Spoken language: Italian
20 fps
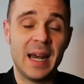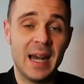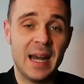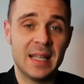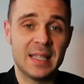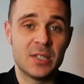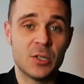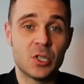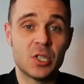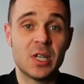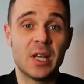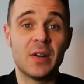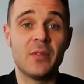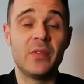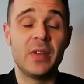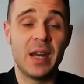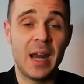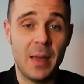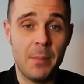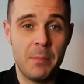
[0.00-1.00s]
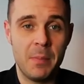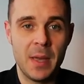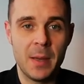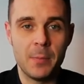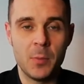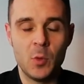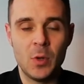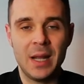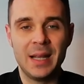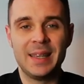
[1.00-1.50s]
Lazio servirebbe
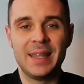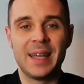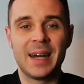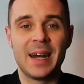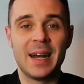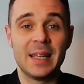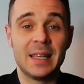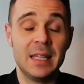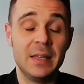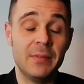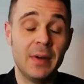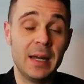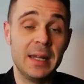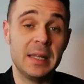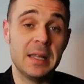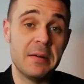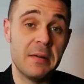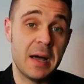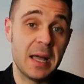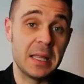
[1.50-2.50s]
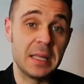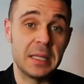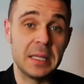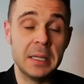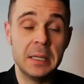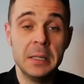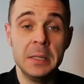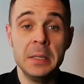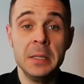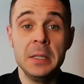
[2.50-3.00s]
un'alternativa lì davanti
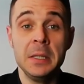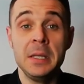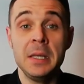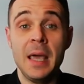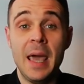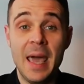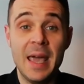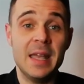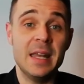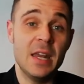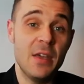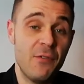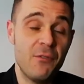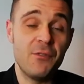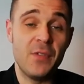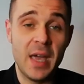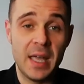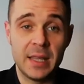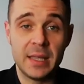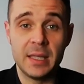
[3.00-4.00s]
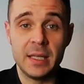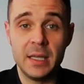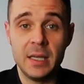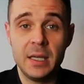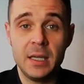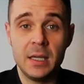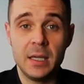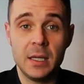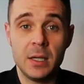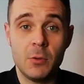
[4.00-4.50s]
importanti. E in
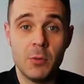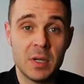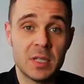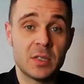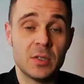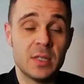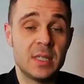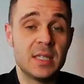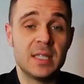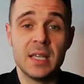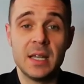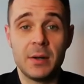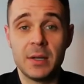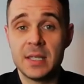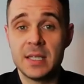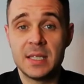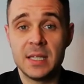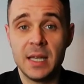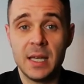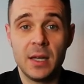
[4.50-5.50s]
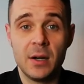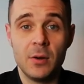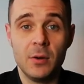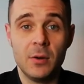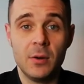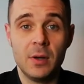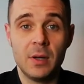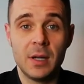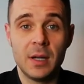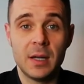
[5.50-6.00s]
effetti in questo
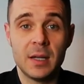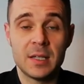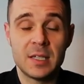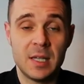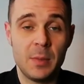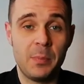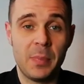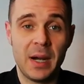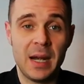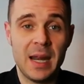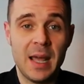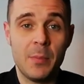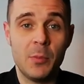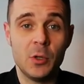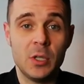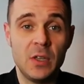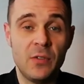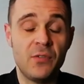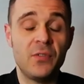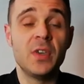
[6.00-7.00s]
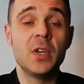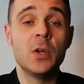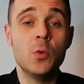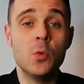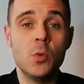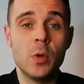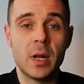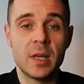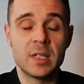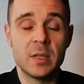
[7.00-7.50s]
0-0, eh, se parliamo di
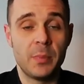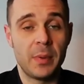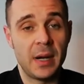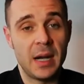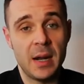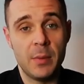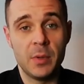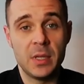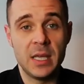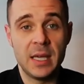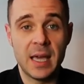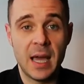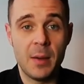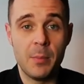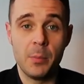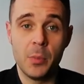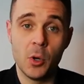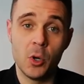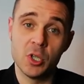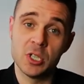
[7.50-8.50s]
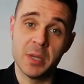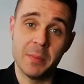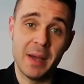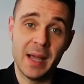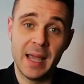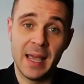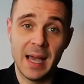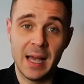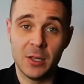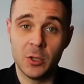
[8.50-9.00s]
figure, se parliamo di campo, cos'è
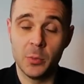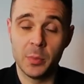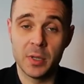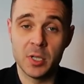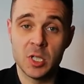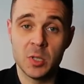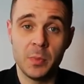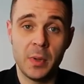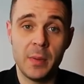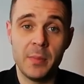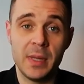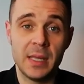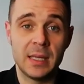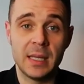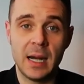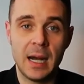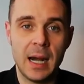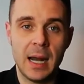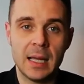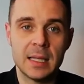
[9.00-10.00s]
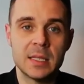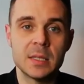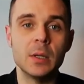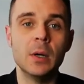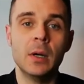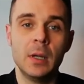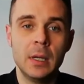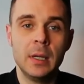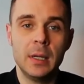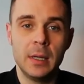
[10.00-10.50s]
mancato principalmente alla
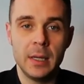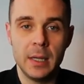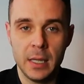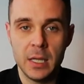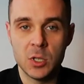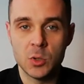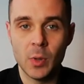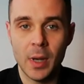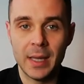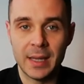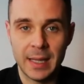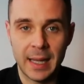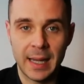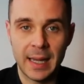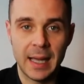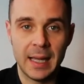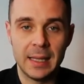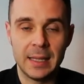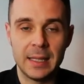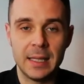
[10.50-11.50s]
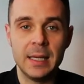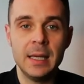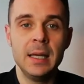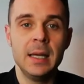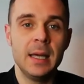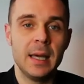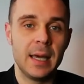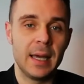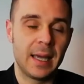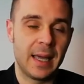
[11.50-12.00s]
Lazio? i suoi attaccanti.
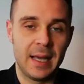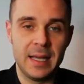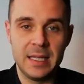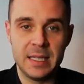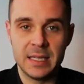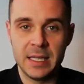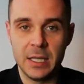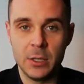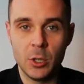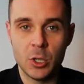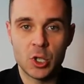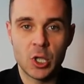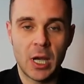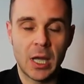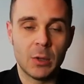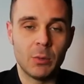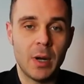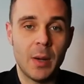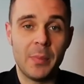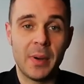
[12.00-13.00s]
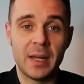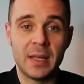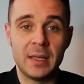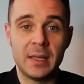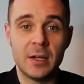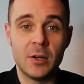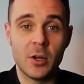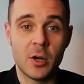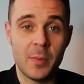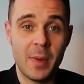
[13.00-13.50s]
Eh, Caicedo ha giocato una
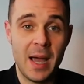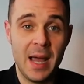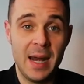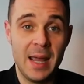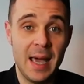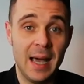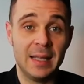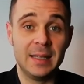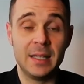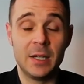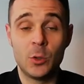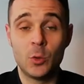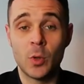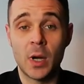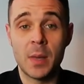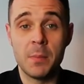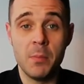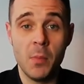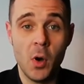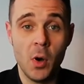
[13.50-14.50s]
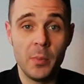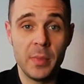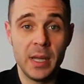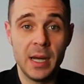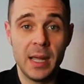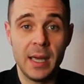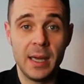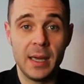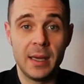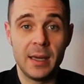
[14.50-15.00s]
partita normale, addirittura
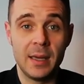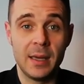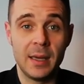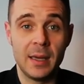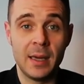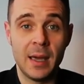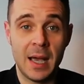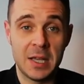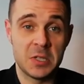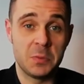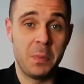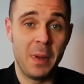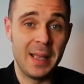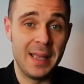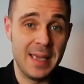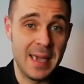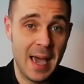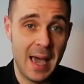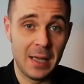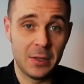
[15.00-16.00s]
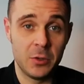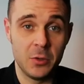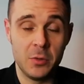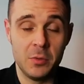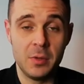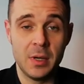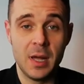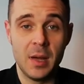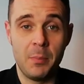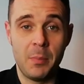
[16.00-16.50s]
immobile, eh, ha sbagliato
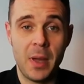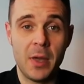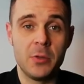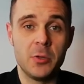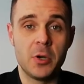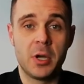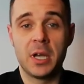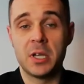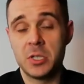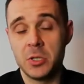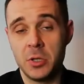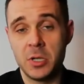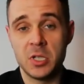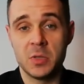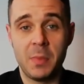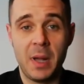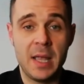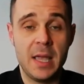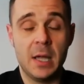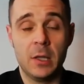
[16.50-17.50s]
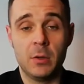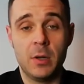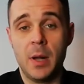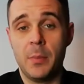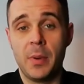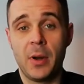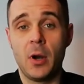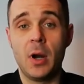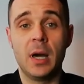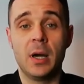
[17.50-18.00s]
un paio di occasioni, sbagliato una
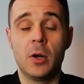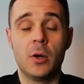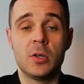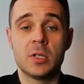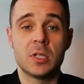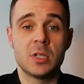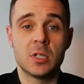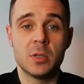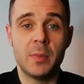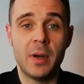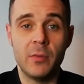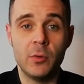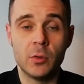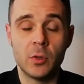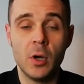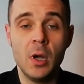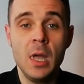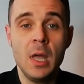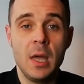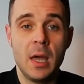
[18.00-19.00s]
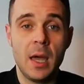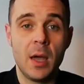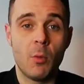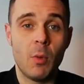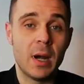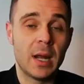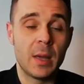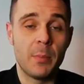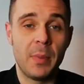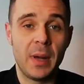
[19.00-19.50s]
parola grossa, insomma ha avuto eh,
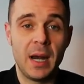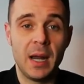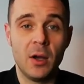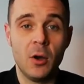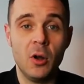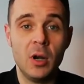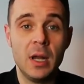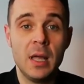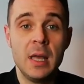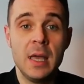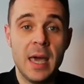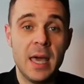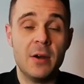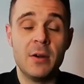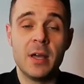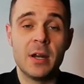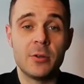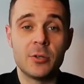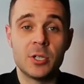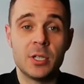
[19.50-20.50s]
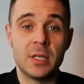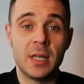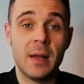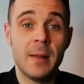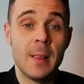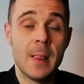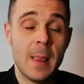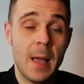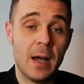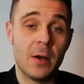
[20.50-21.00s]
qualche palla gol e non è riuscita
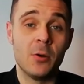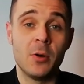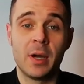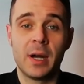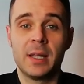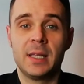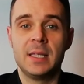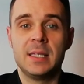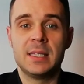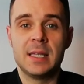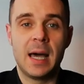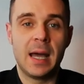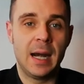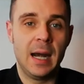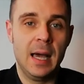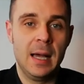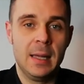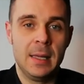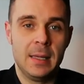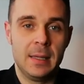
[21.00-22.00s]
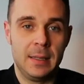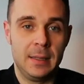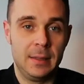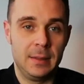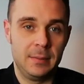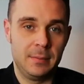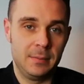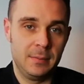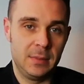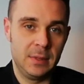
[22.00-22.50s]
a concretizzarla.
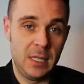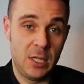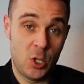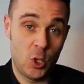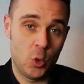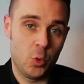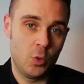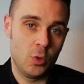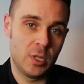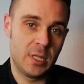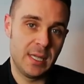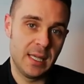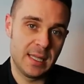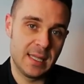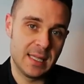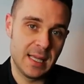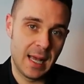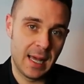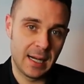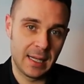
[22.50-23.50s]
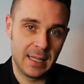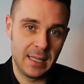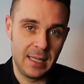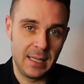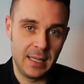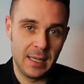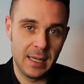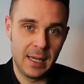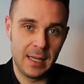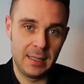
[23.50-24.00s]
Eh, nessuno si
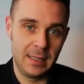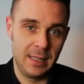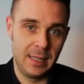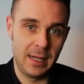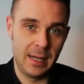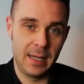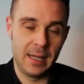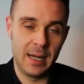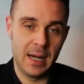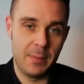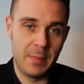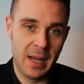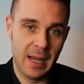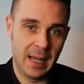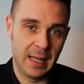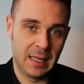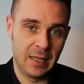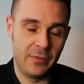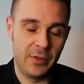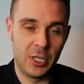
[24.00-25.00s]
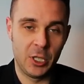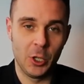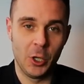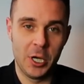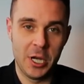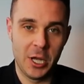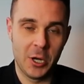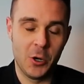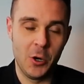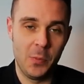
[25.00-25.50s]
azzardi a dire che la mancata
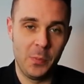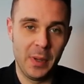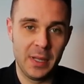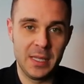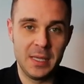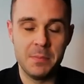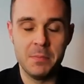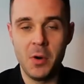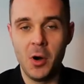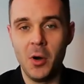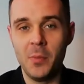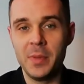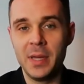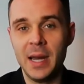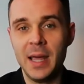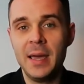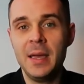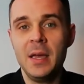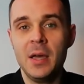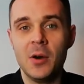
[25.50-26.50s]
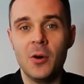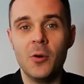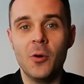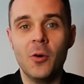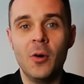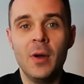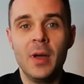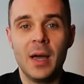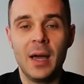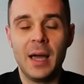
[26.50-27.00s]
vittoria è colpa di immobile
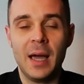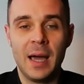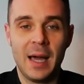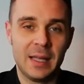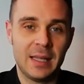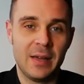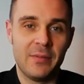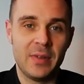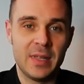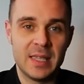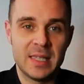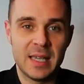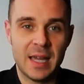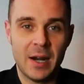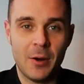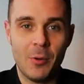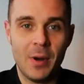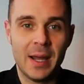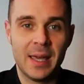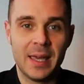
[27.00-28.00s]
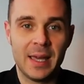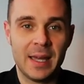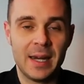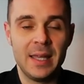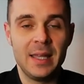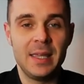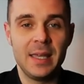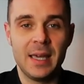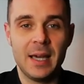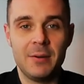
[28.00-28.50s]
o eh, ad avanzare qualche
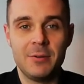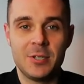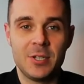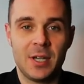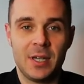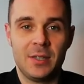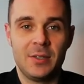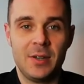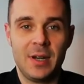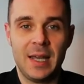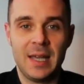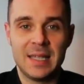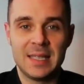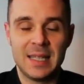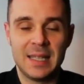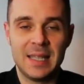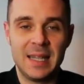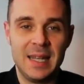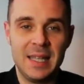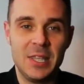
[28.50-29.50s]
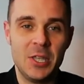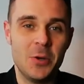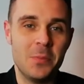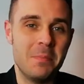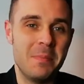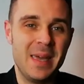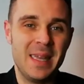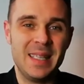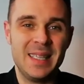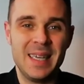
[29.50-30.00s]
critica a un giocatore che sta tenendo
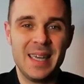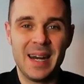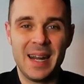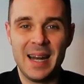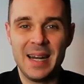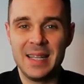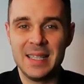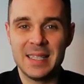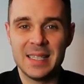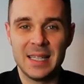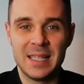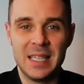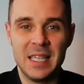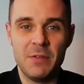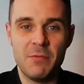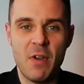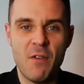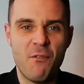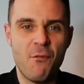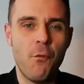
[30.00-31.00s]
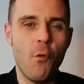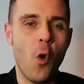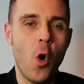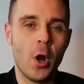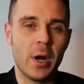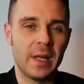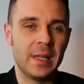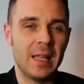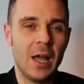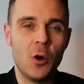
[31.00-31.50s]
medie realizzative
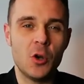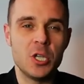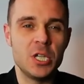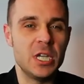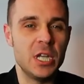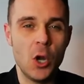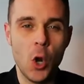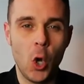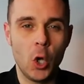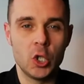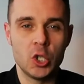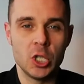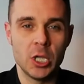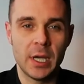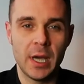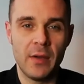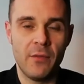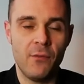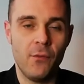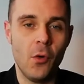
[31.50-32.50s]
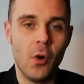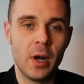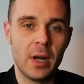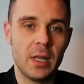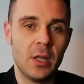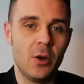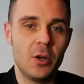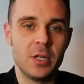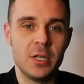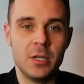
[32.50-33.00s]
fuori da ogni logica e fuori
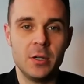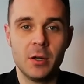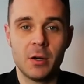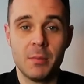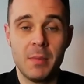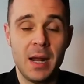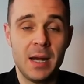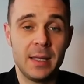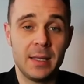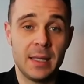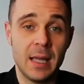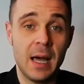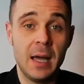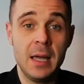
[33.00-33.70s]
da ogni normalità,